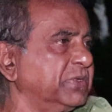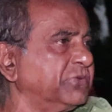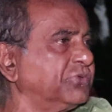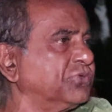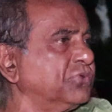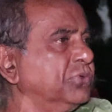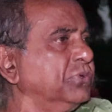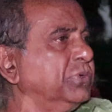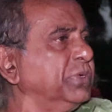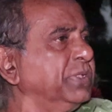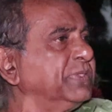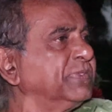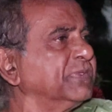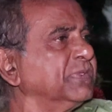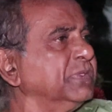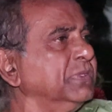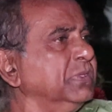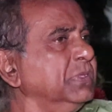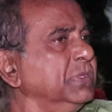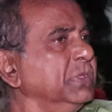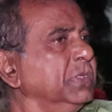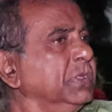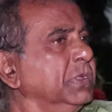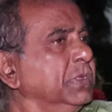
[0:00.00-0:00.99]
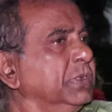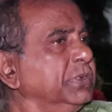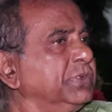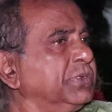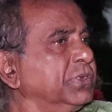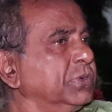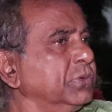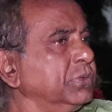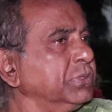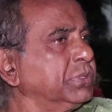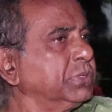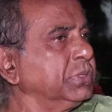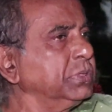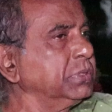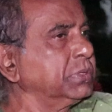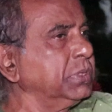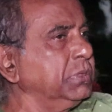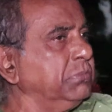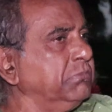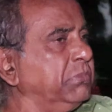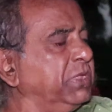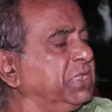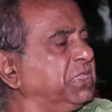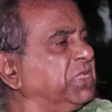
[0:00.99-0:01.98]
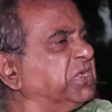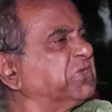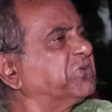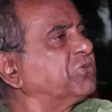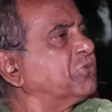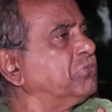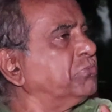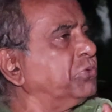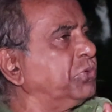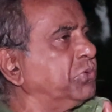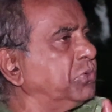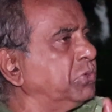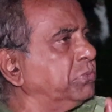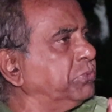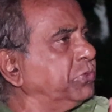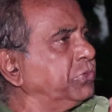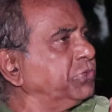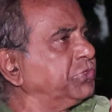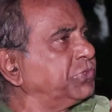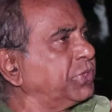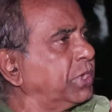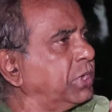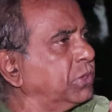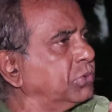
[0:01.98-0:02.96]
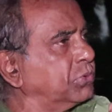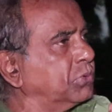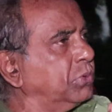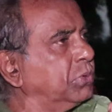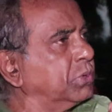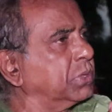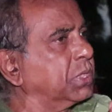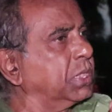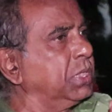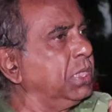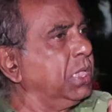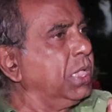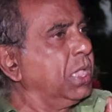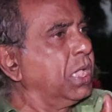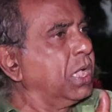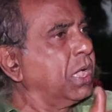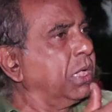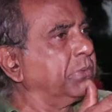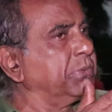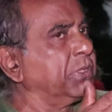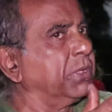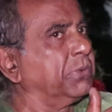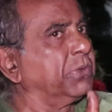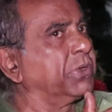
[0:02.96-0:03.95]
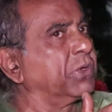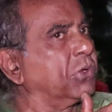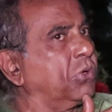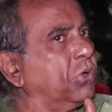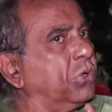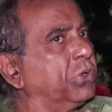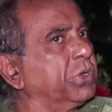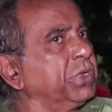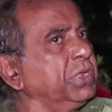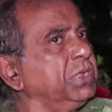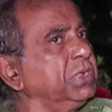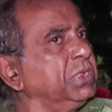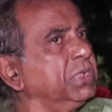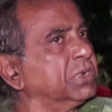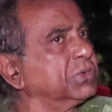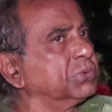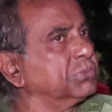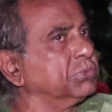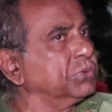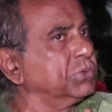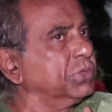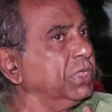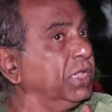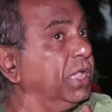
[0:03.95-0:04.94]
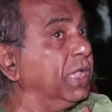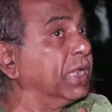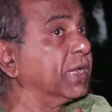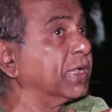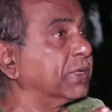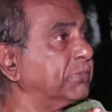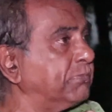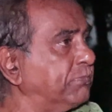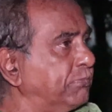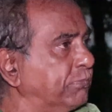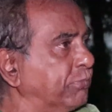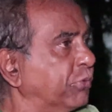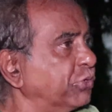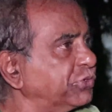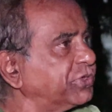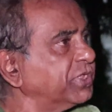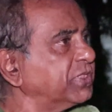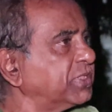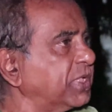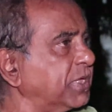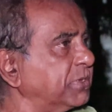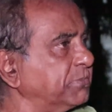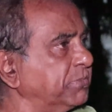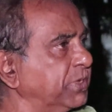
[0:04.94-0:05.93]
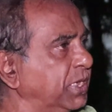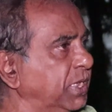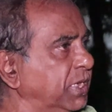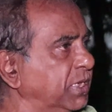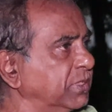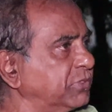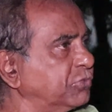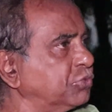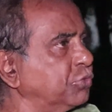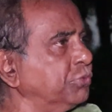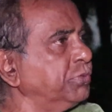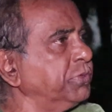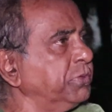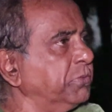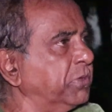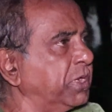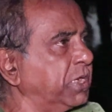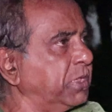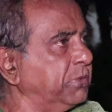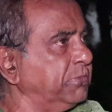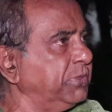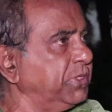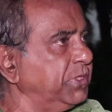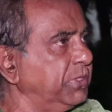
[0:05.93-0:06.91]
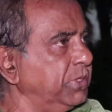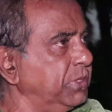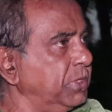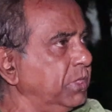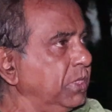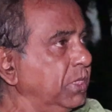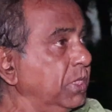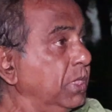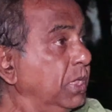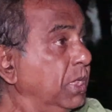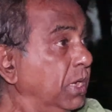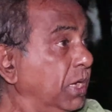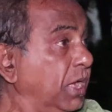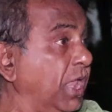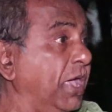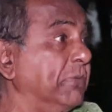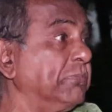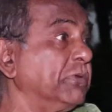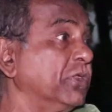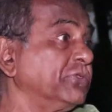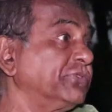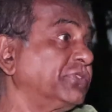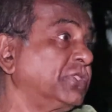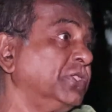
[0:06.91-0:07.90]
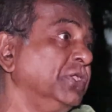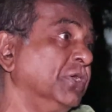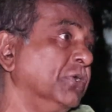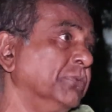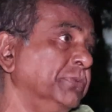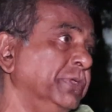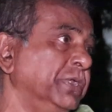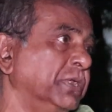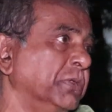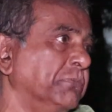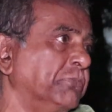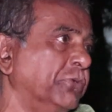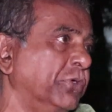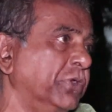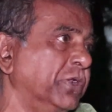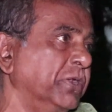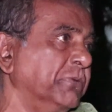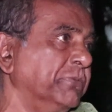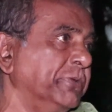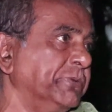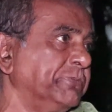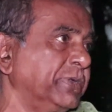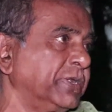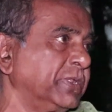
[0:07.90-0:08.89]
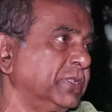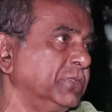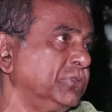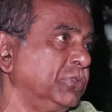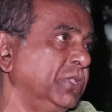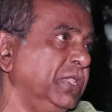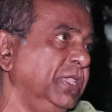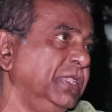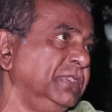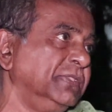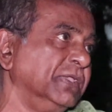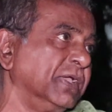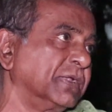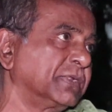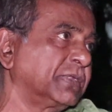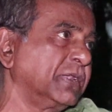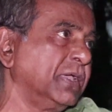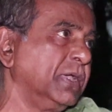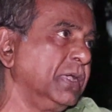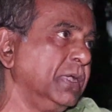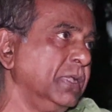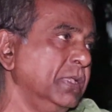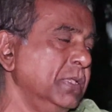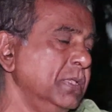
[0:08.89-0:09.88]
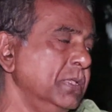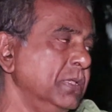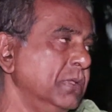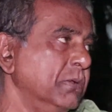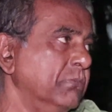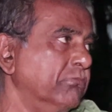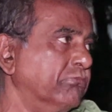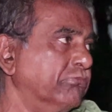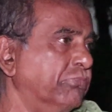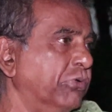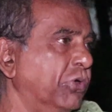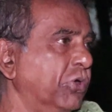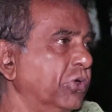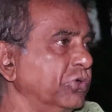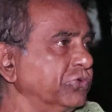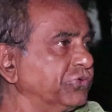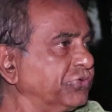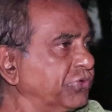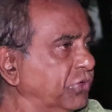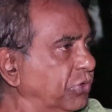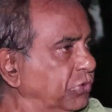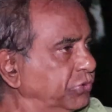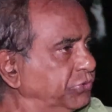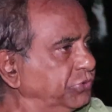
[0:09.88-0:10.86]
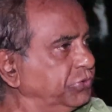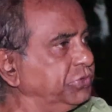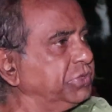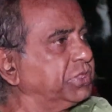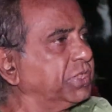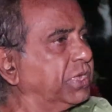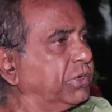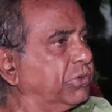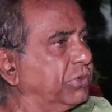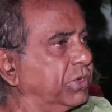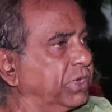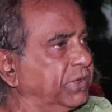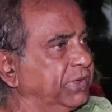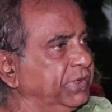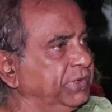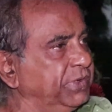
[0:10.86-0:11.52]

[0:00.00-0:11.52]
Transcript: তার শো হয়েছে সেটা হচ্ছে যে মেধা সম্পন্ন পরিচালকগুলোকে আমি আমার ঘরে নিয়ে আসবো এরা বসে থাকবে না এরা ছবি বানাবে লাভ লস কী হবে এটা পরের ব্যাপার কিন্তু এই যে একটা বড় সহযোগিতা করা